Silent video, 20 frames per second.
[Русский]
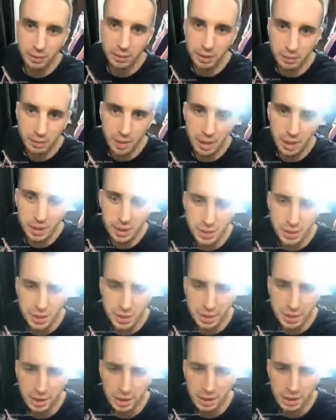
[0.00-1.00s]
понимаешь?
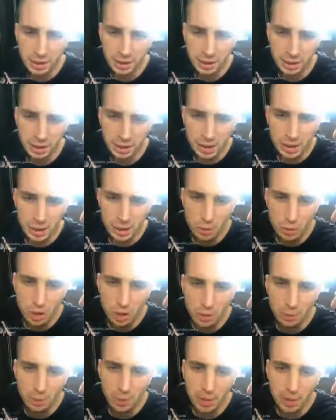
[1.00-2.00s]

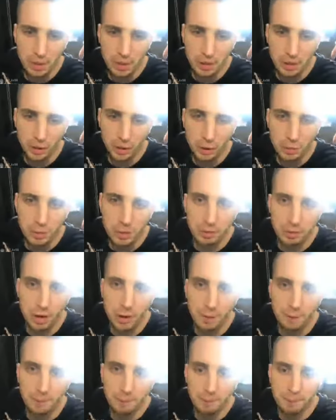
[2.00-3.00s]
Сколько платит на доме
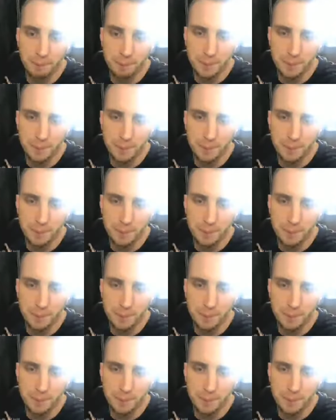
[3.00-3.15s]
2?